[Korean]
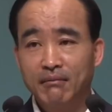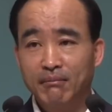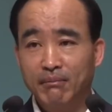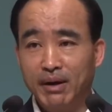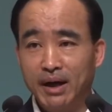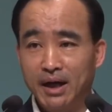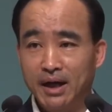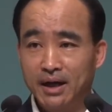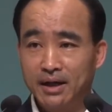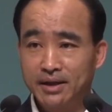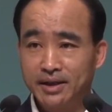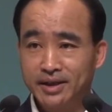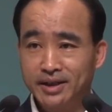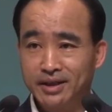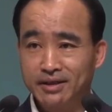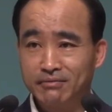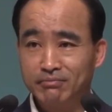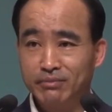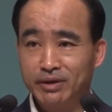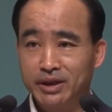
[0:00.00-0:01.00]

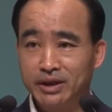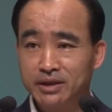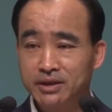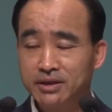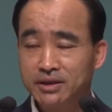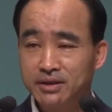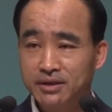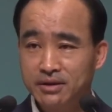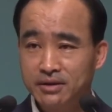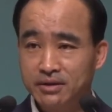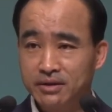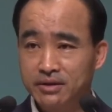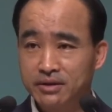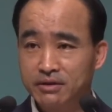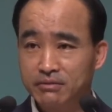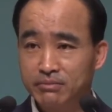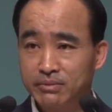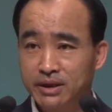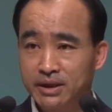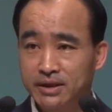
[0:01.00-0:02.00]
바알이라는 말은
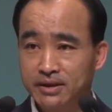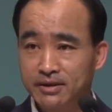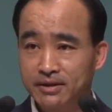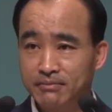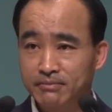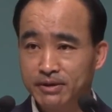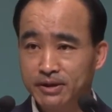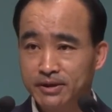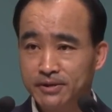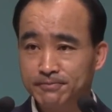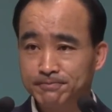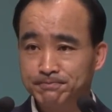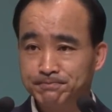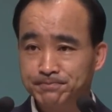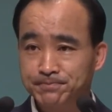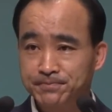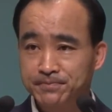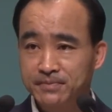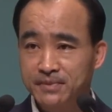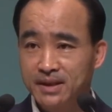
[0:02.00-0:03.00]
어떤 말이냐면은
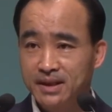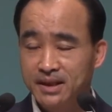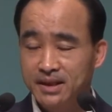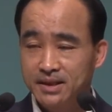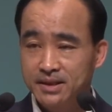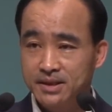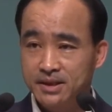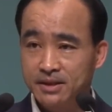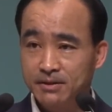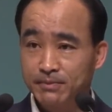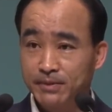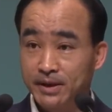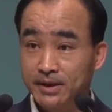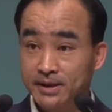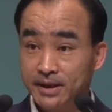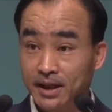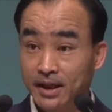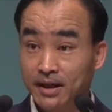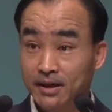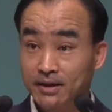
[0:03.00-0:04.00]

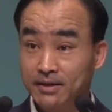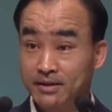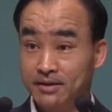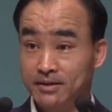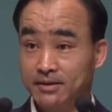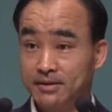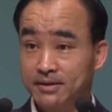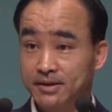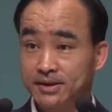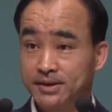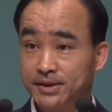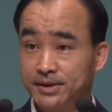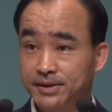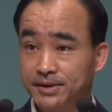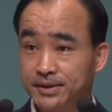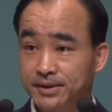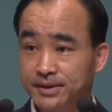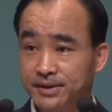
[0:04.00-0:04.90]
지배자 그런 뜻이에요.